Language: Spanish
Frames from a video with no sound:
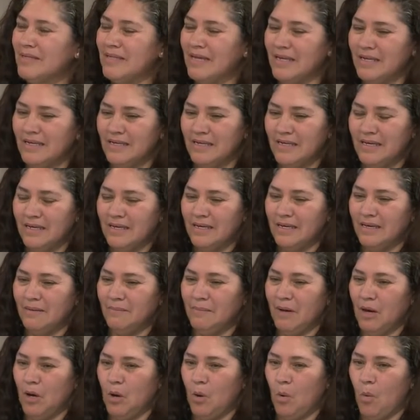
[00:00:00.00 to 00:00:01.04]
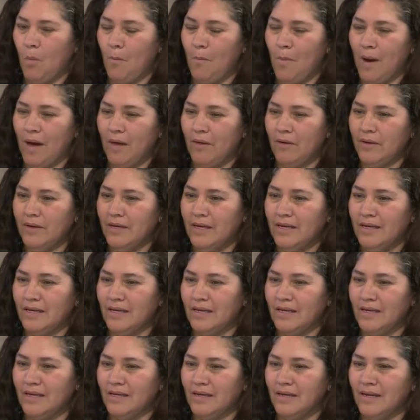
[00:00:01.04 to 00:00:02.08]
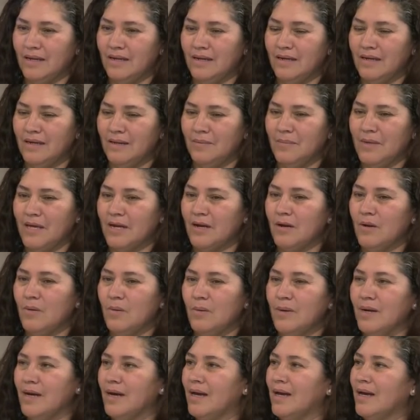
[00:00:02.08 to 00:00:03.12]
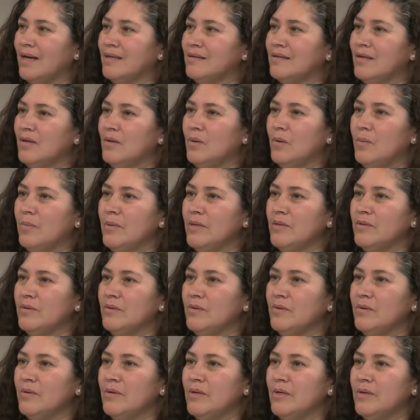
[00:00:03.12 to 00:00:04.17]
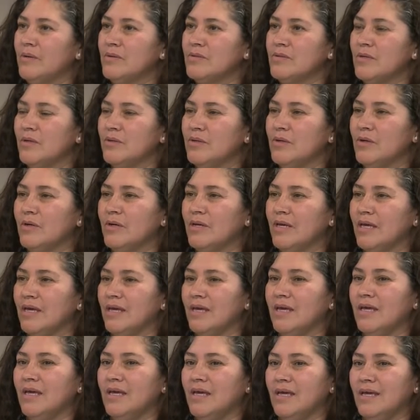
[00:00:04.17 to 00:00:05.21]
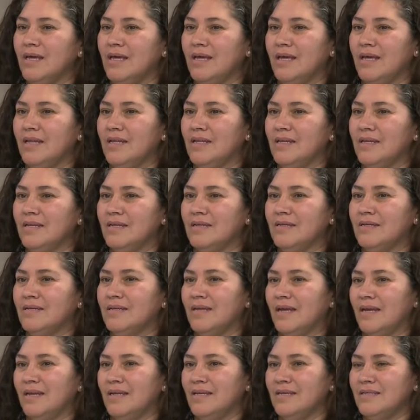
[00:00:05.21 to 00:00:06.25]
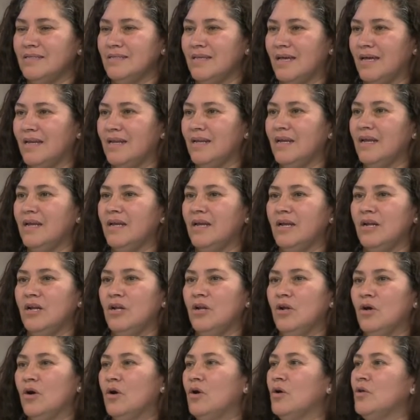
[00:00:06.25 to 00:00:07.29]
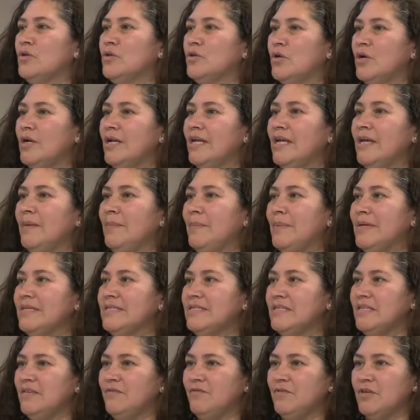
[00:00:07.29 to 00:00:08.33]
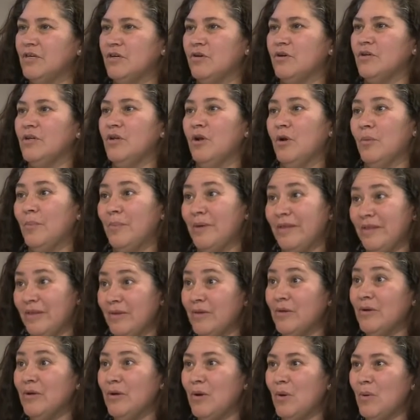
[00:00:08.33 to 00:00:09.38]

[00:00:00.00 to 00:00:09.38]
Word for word: están más ocupados en, enviarnos una carta documento a nosotros que en realizar los controles específicos y los pedidos de los